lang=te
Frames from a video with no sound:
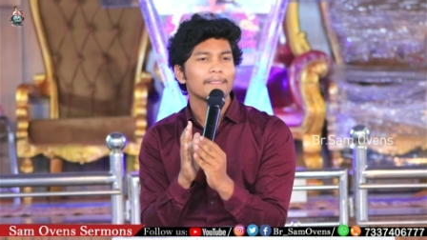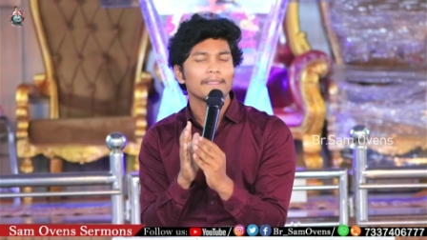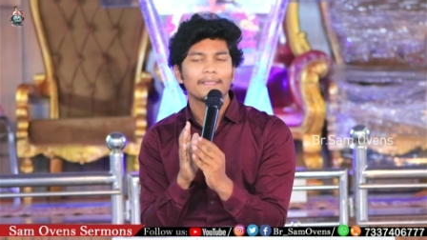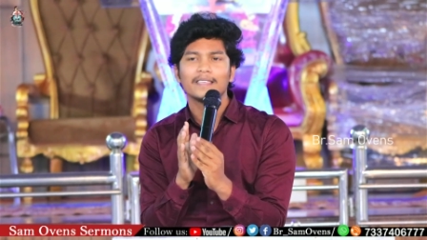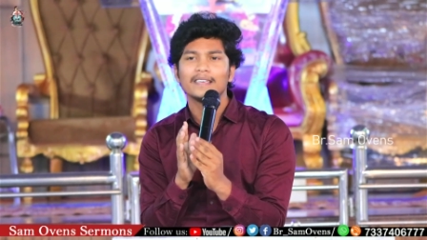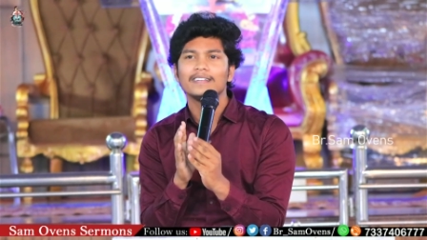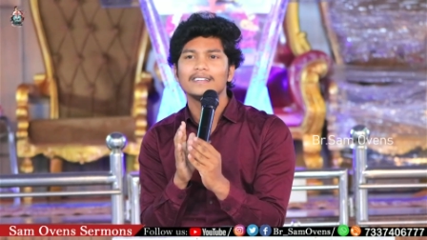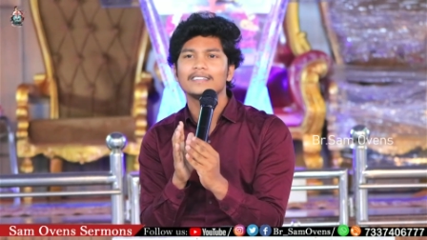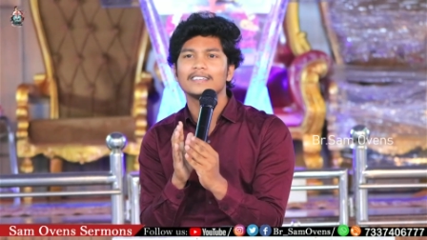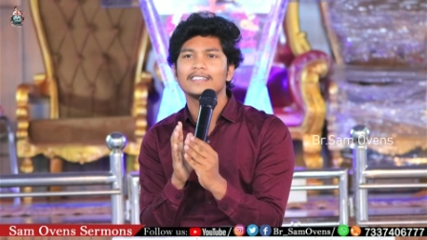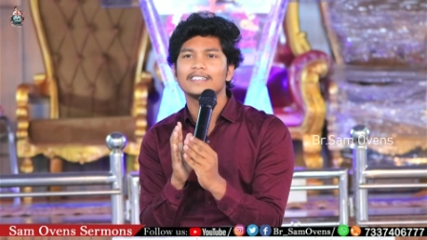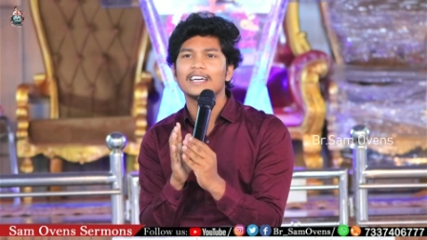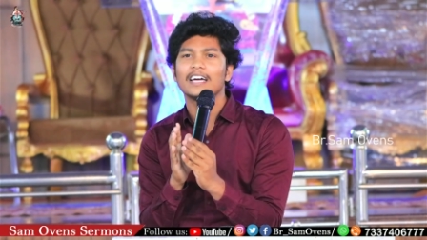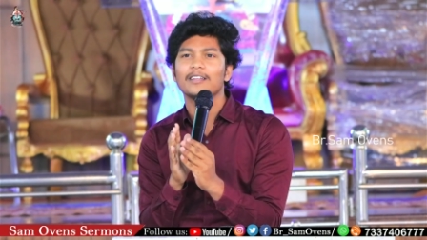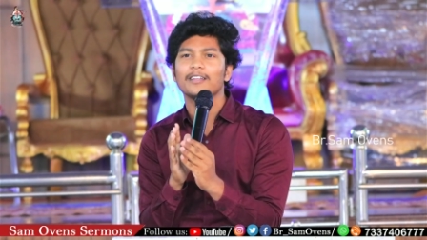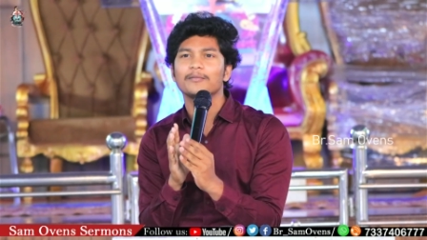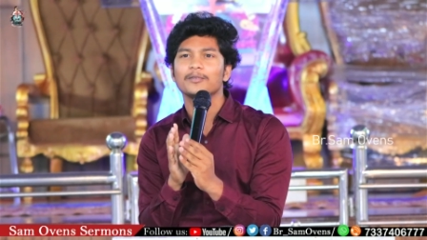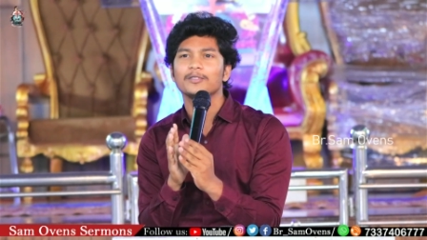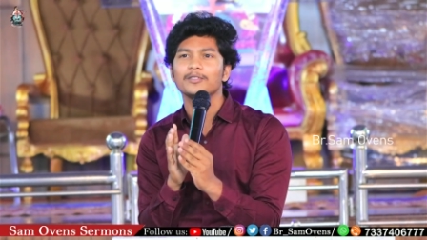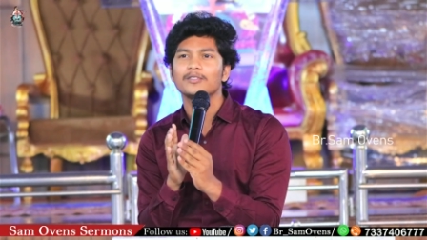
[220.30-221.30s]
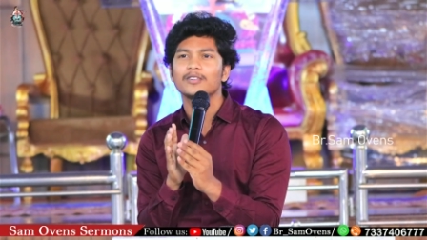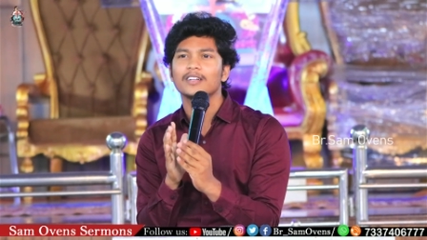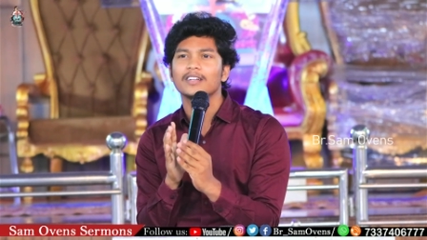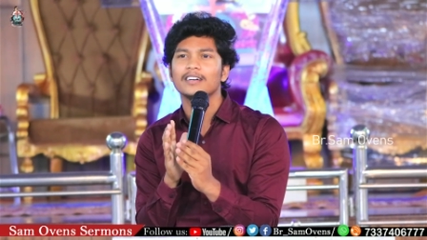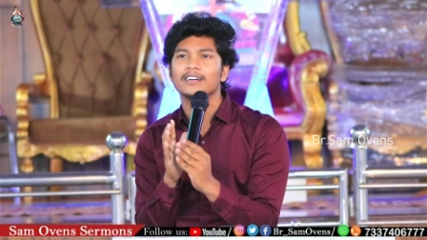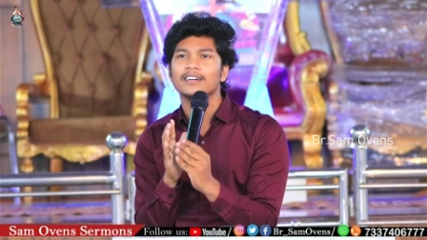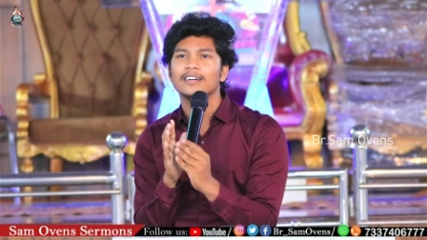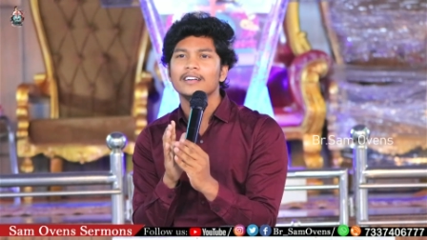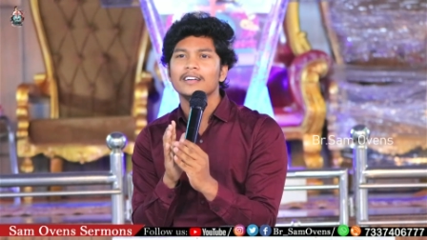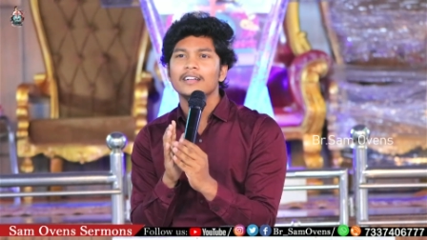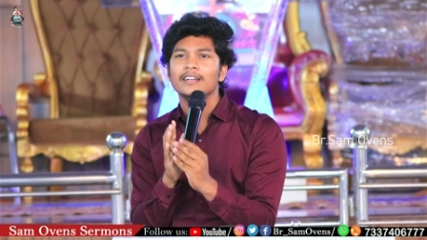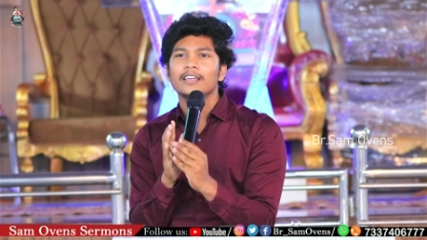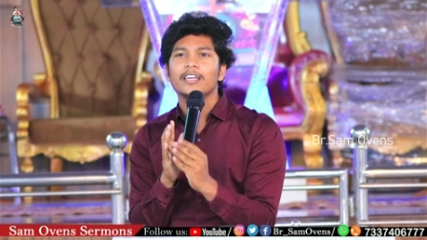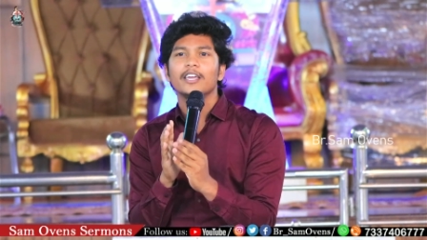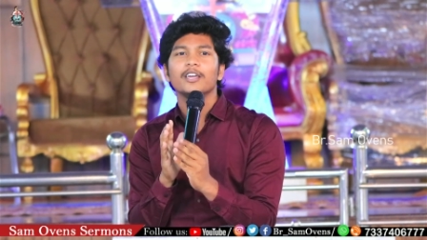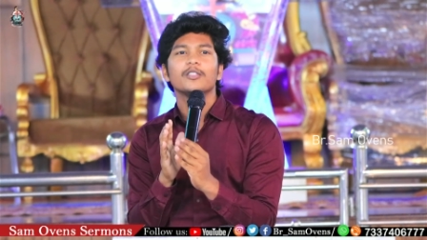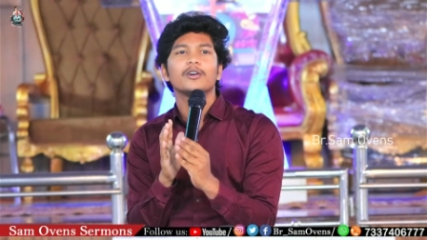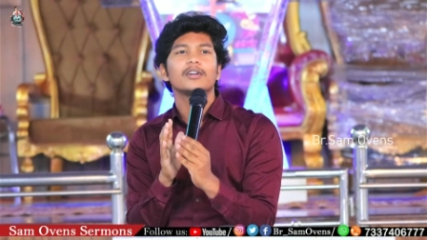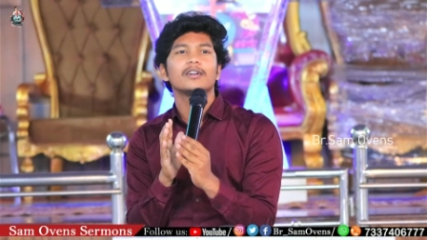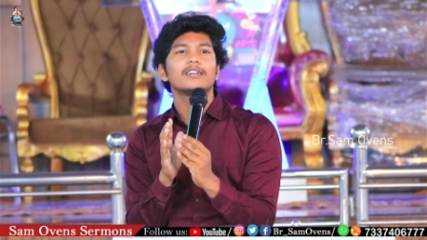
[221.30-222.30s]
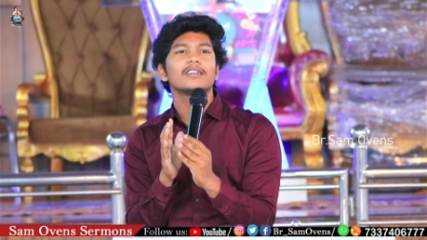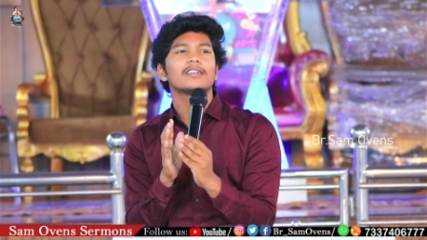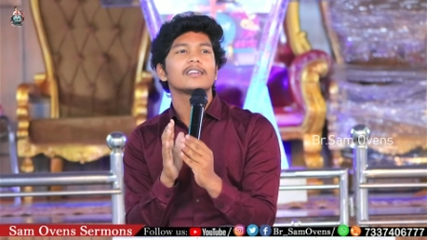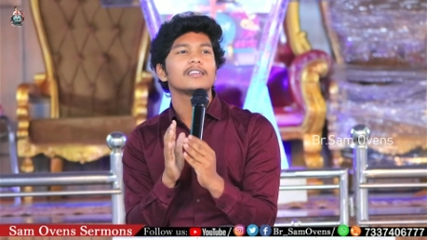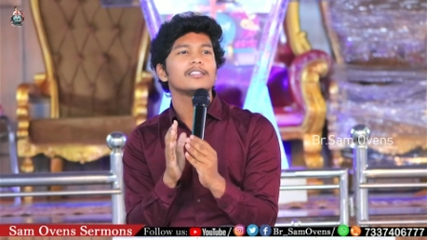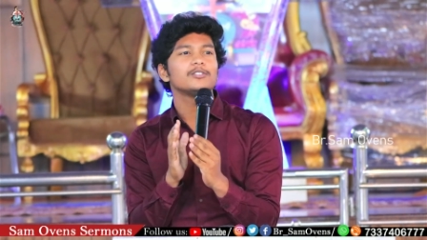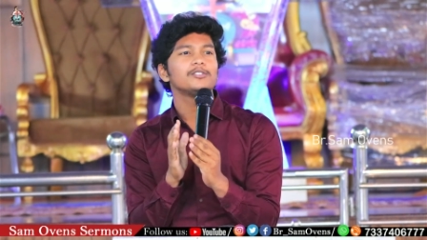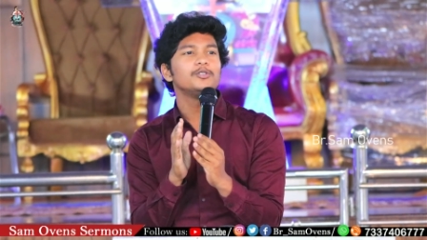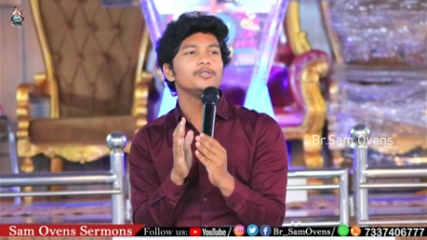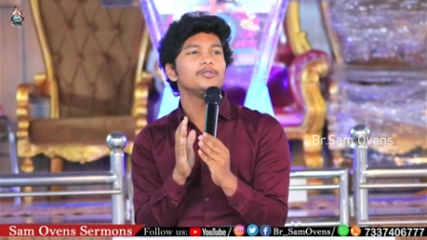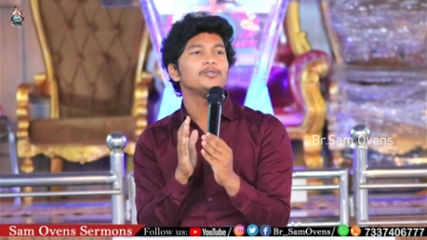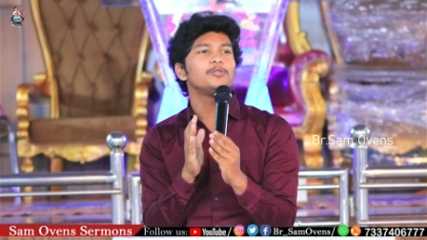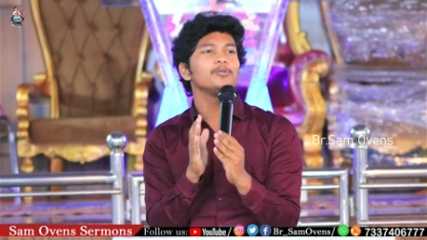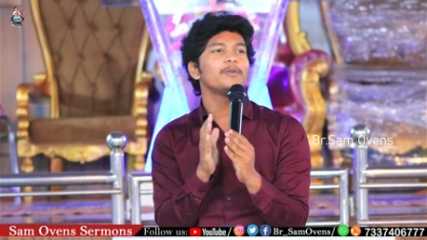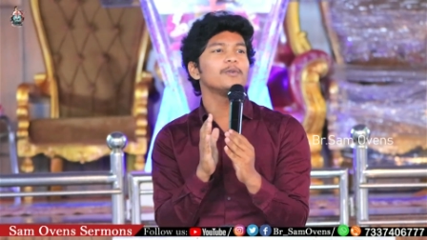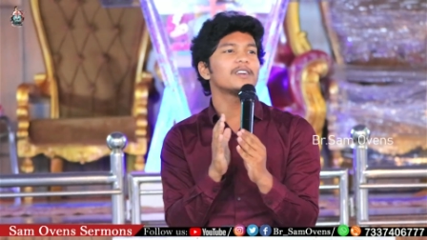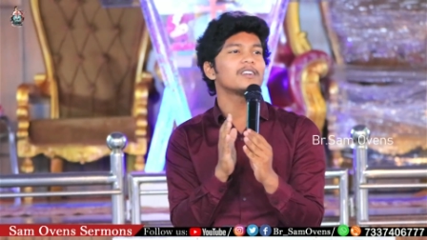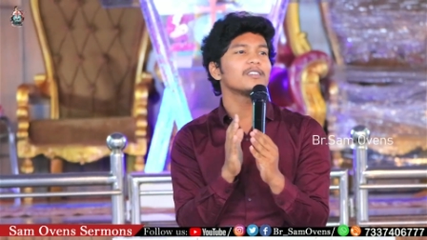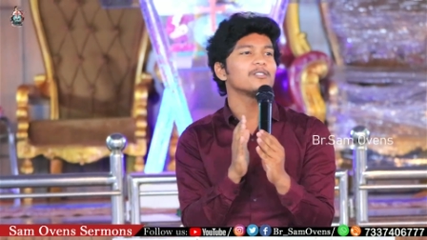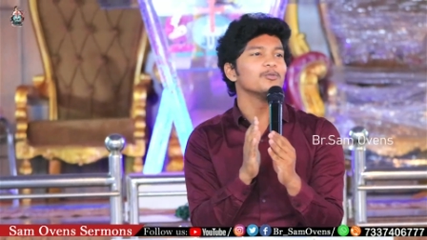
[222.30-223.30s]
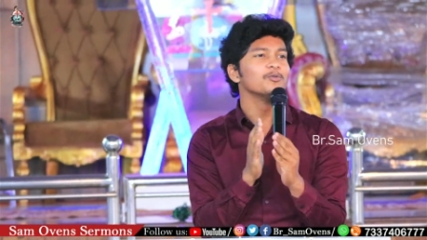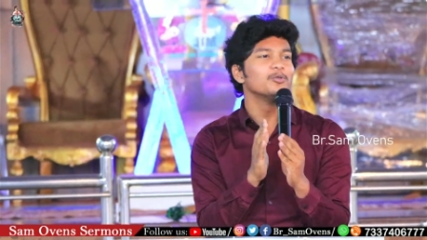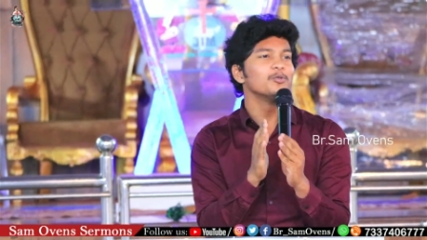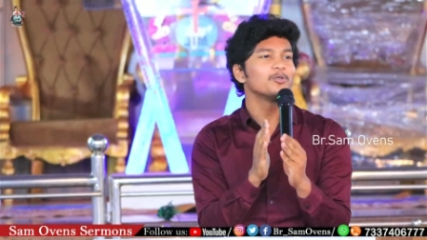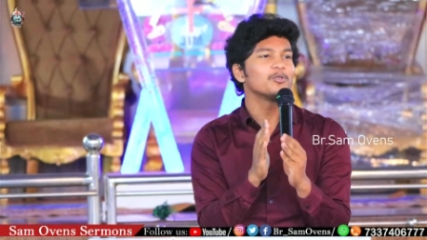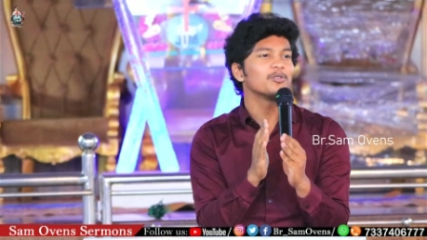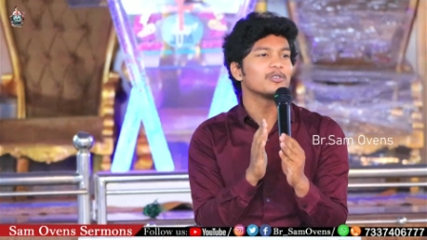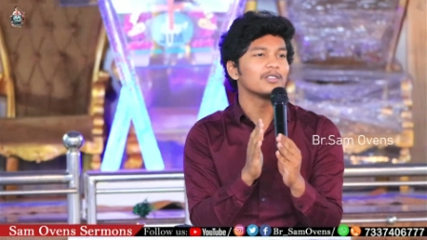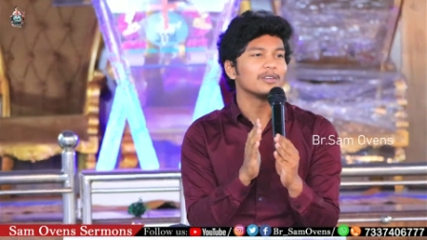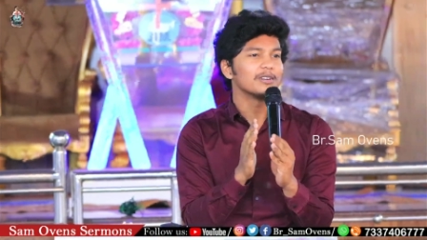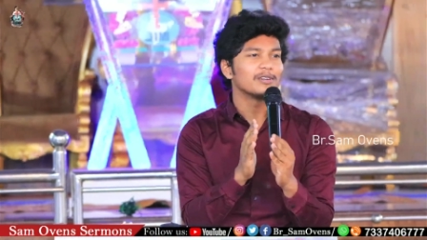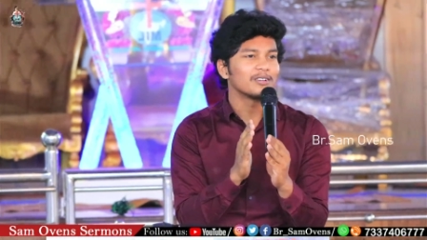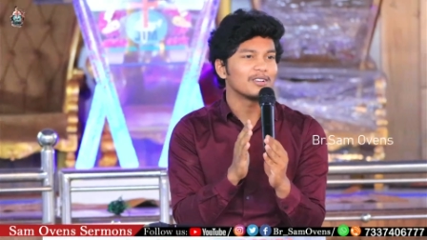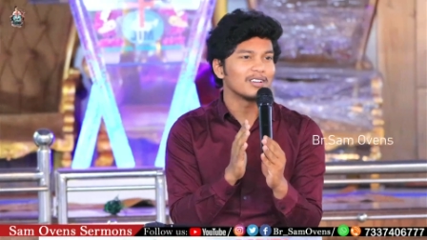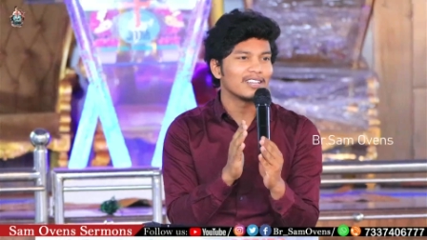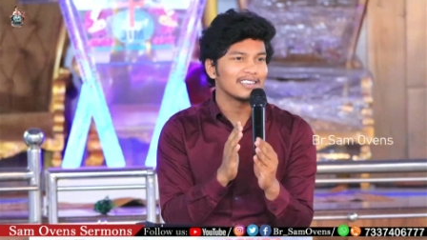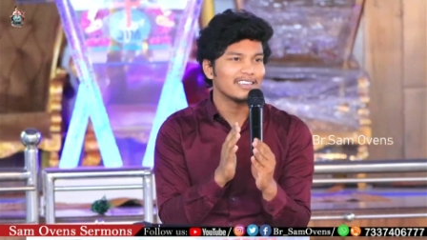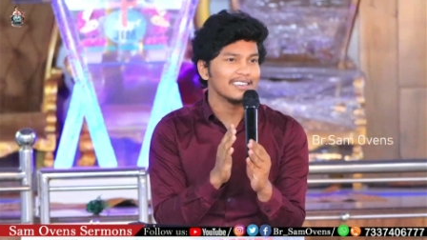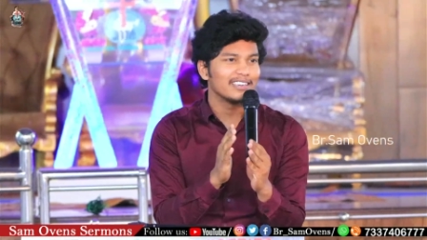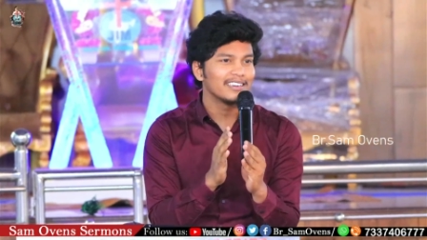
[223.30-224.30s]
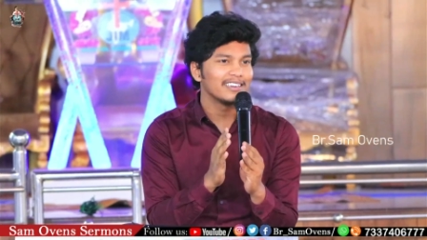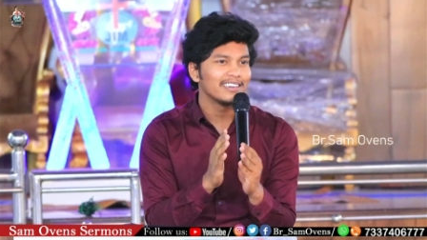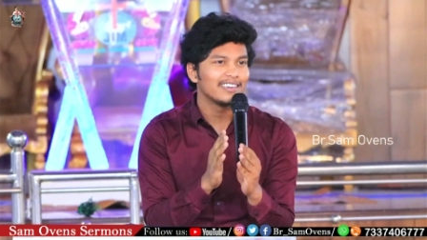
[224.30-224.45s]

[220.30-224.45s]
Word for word: తెలుసా చాలా మంది కూడా ఏదో అంటారు కదా చిచ్చు పెట్టని దూరుకోదంట వాళ్ళకి